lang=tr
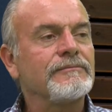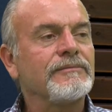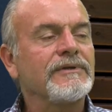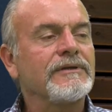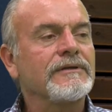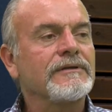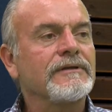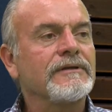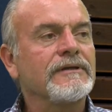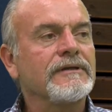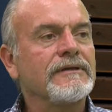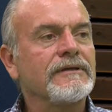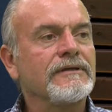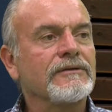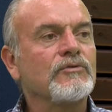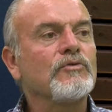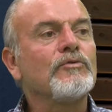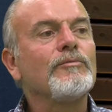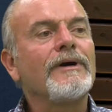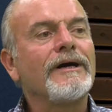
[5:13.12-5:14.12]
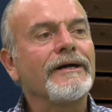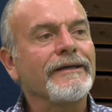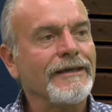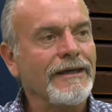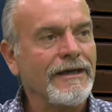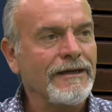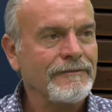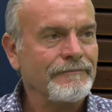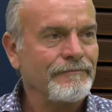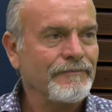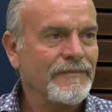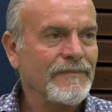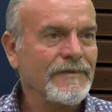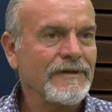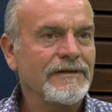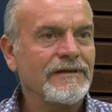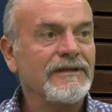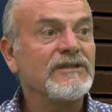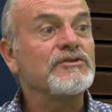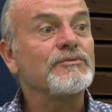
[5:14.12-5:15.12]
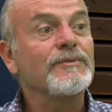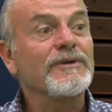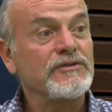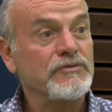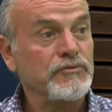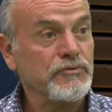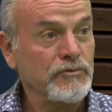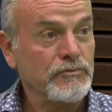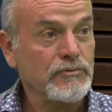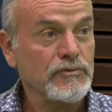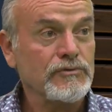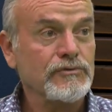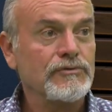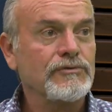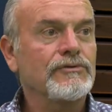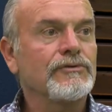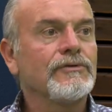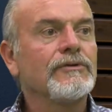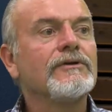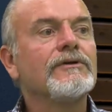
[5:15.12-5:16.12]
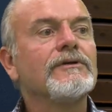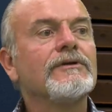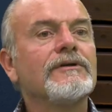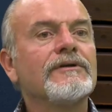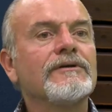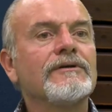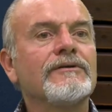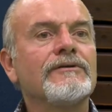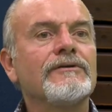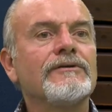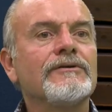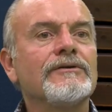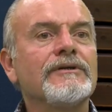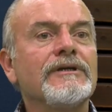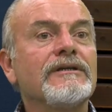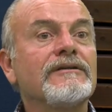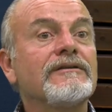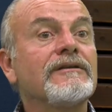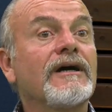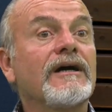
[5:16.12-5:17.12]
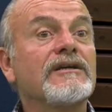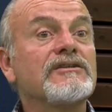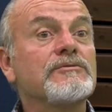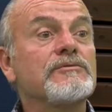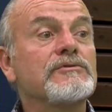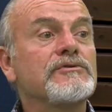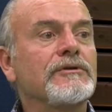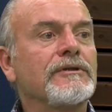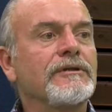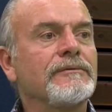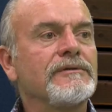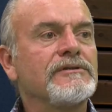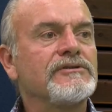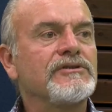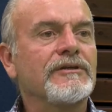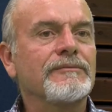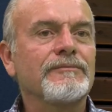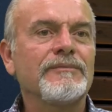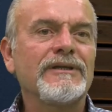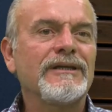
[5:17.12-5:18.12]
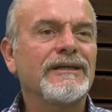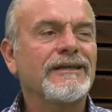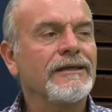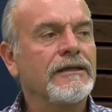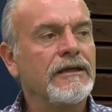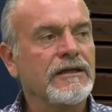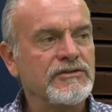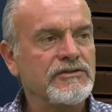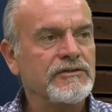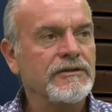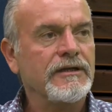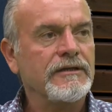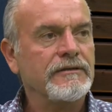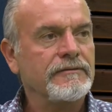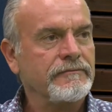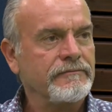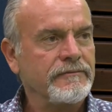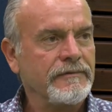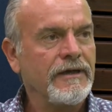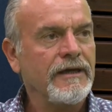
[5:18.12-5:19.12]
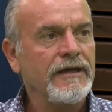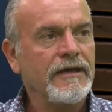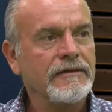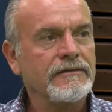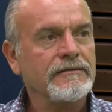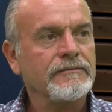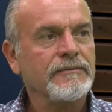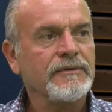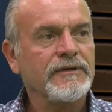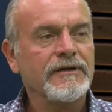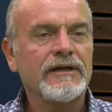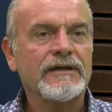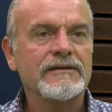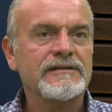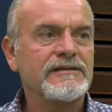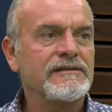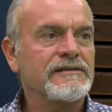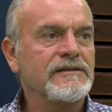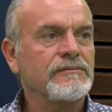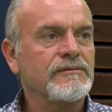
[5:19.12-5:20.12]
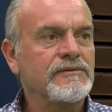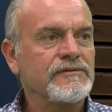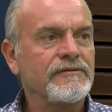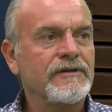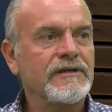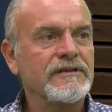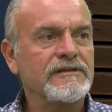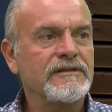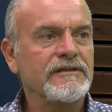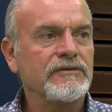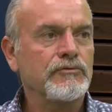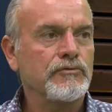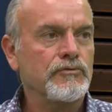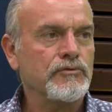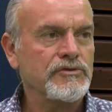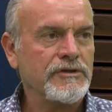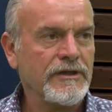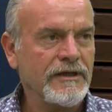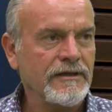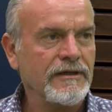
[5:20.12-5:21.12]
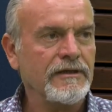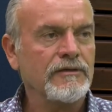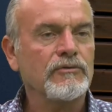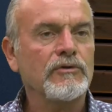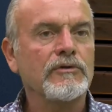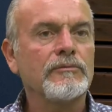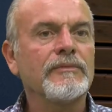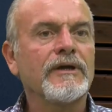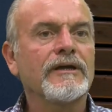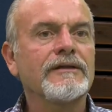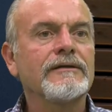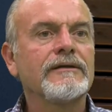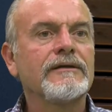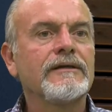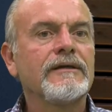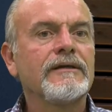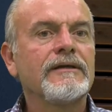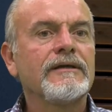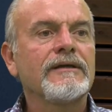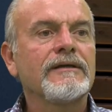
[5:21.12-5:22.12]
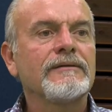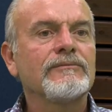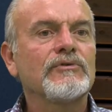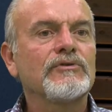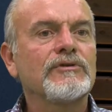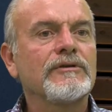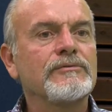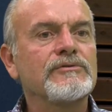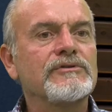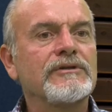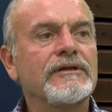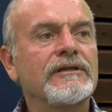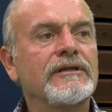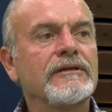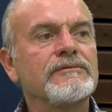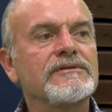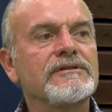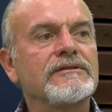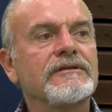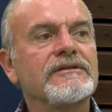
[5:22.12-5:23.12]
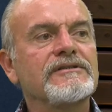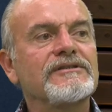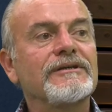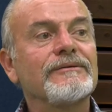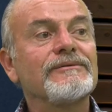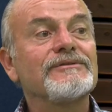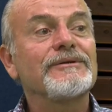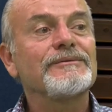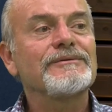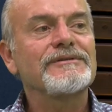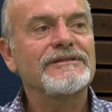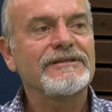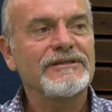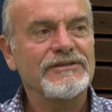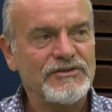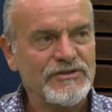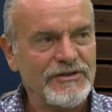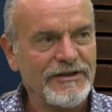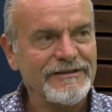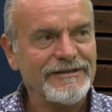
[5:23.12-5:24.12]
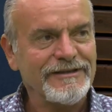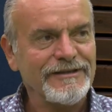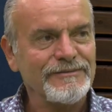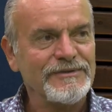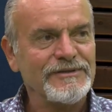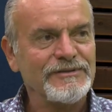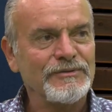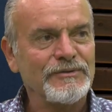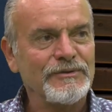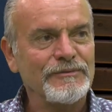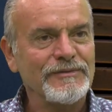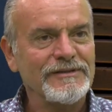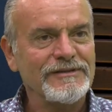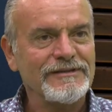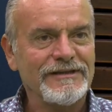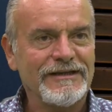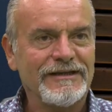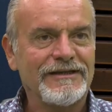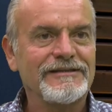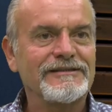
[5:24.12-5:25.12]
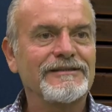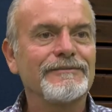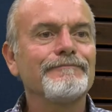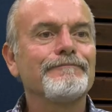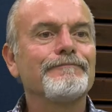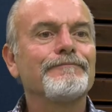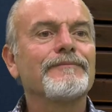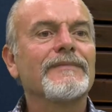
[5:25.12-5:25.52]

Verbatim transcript: bir kumanya, içme suyumuz, ee, ihtiyacımız olabilecek minik ilaçlar eğer bir rahatsızlığımız varsa yürüyüşe engel olmayan bu tip şeylerimizi taşıyabileceğimiz sırt çantamızın olması lazım.